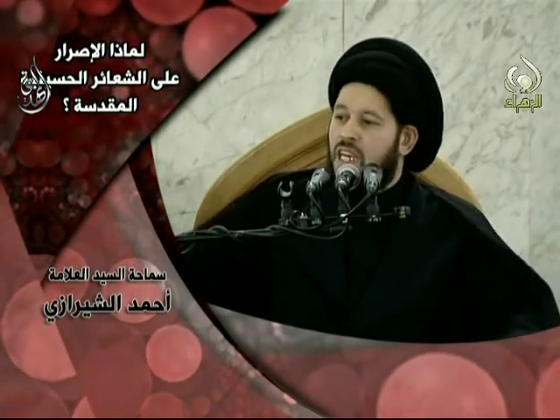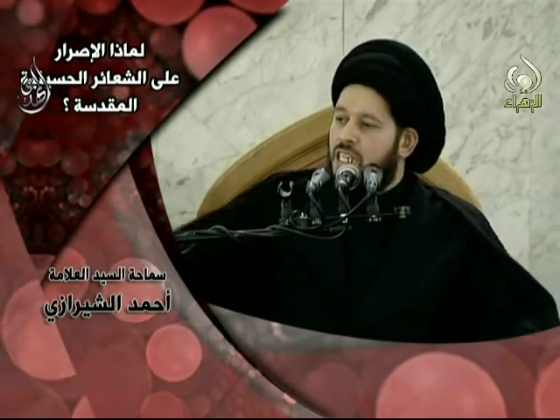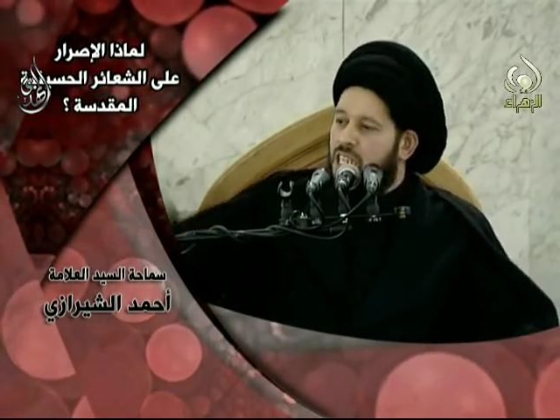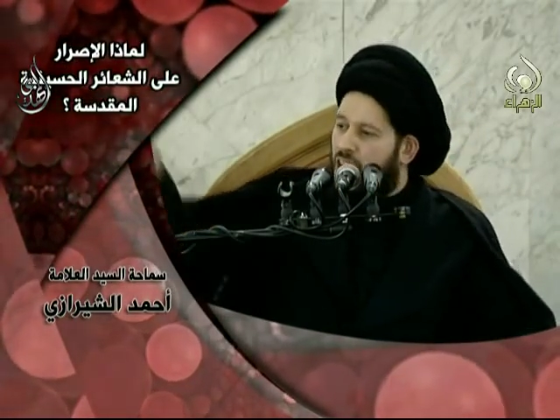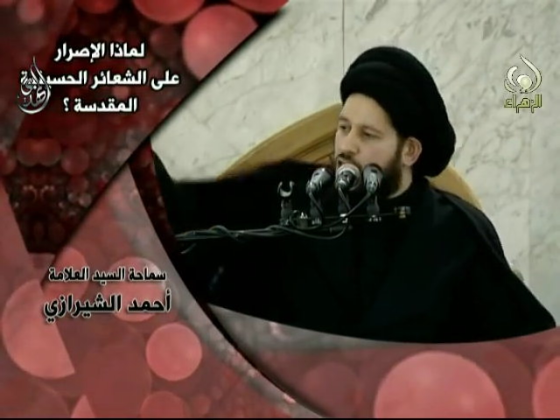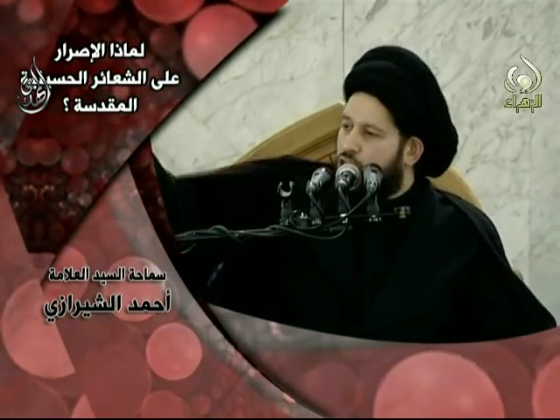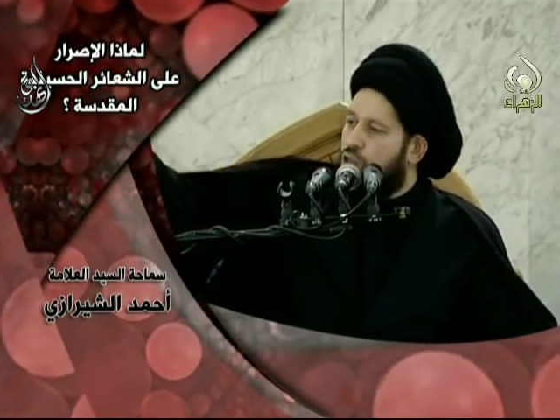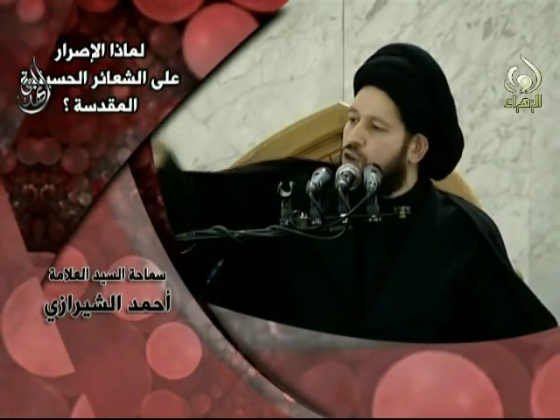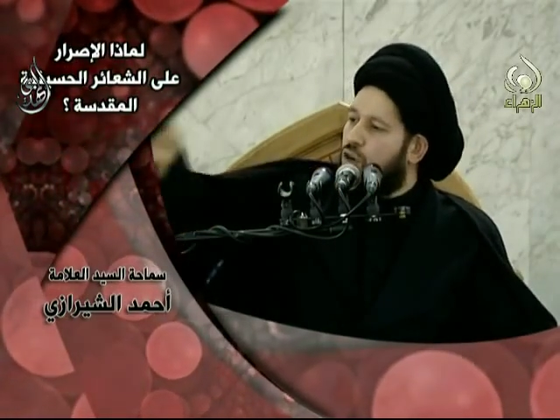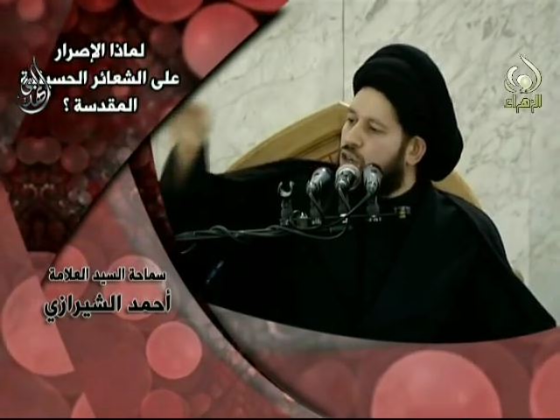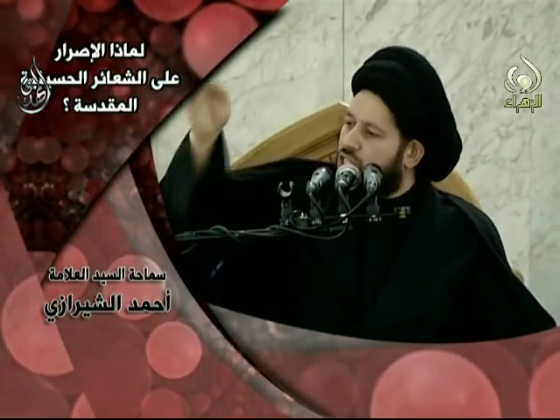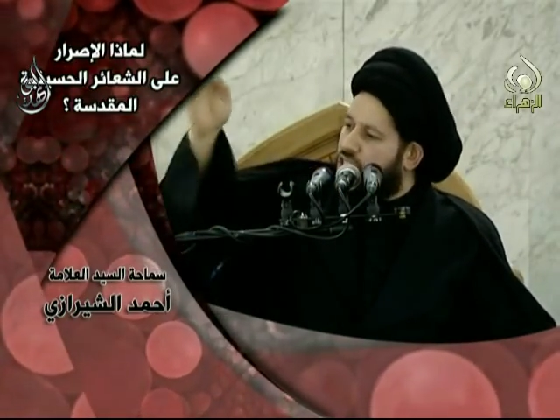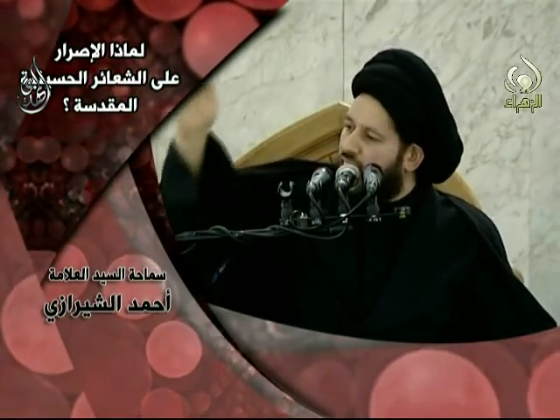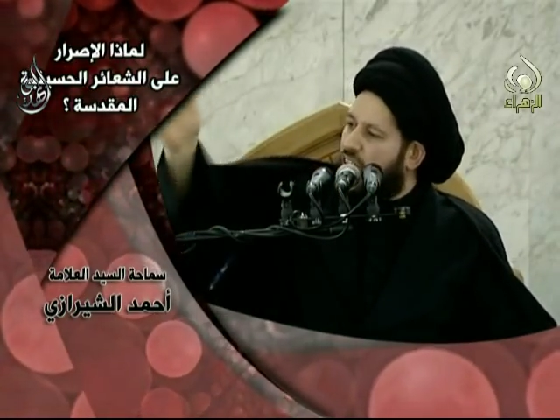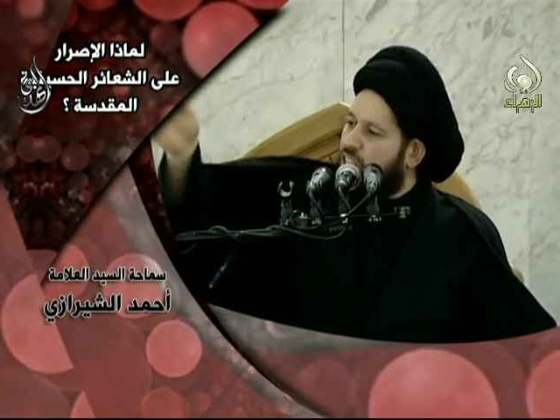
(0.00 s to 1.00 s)

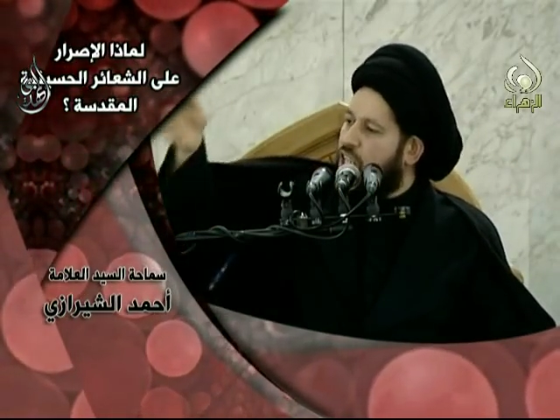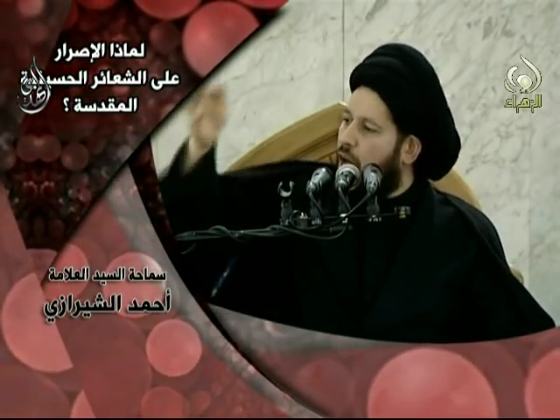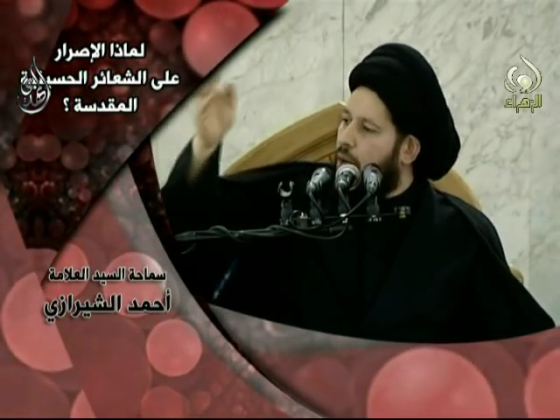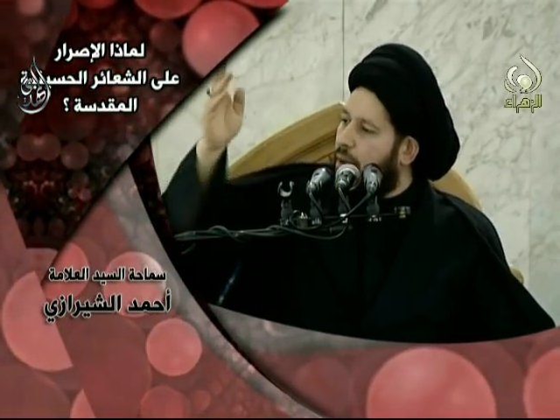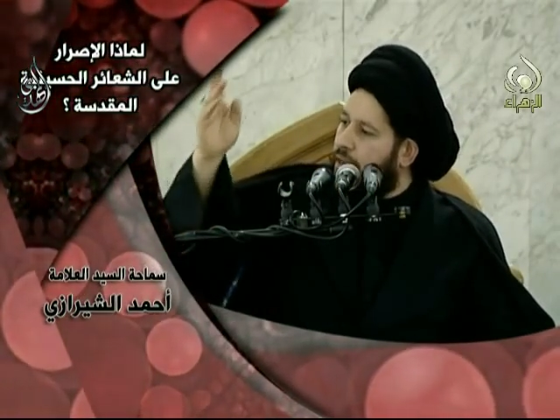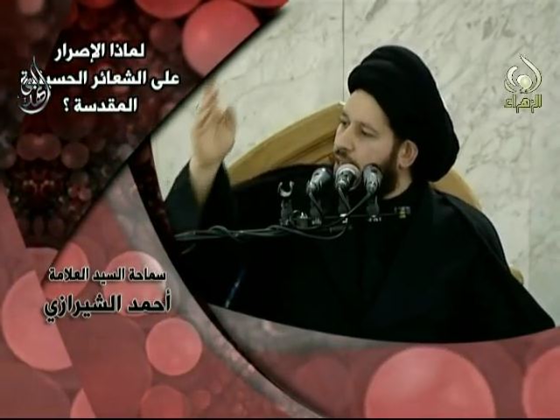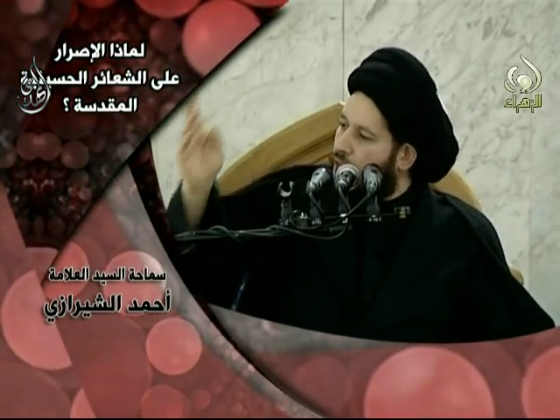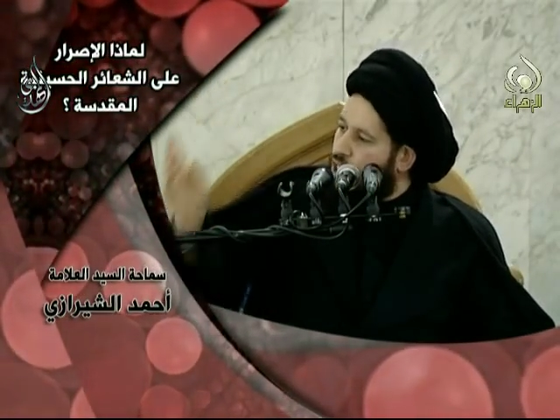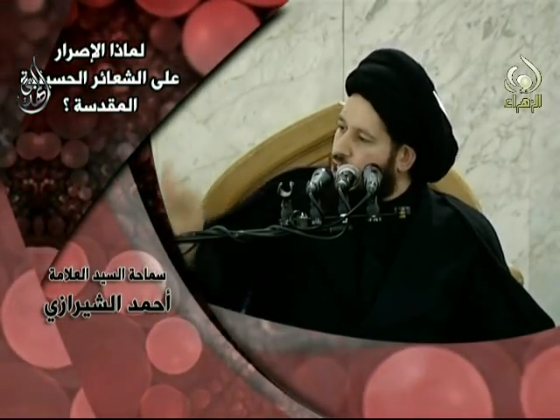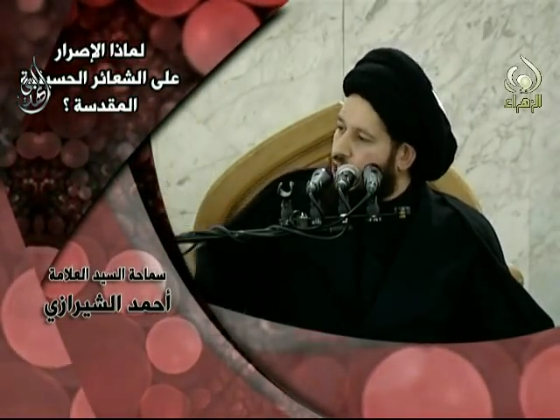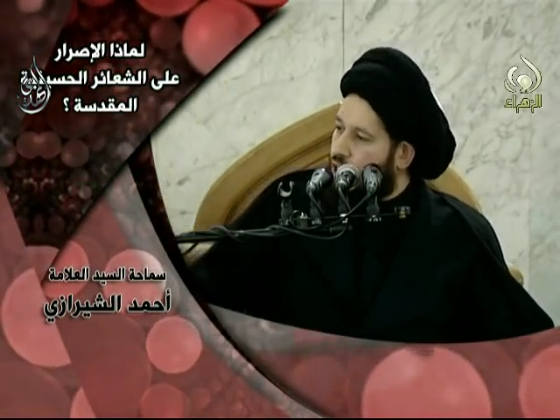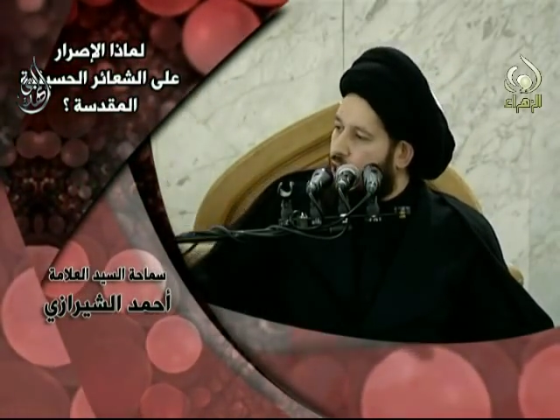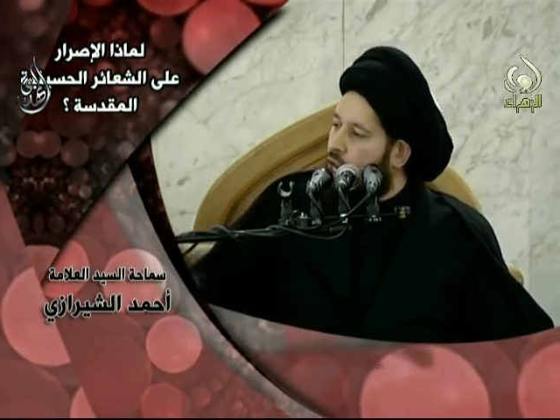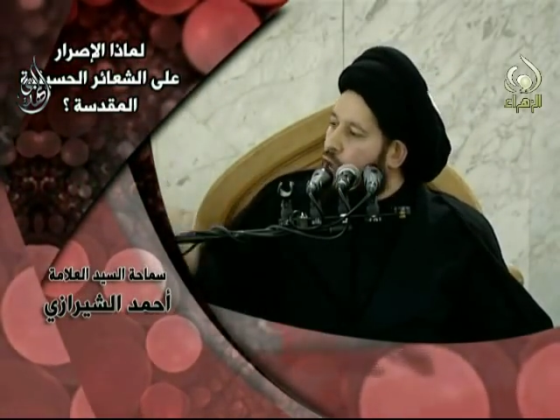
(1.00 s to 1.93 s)
يجلس يغتاب الناس كذا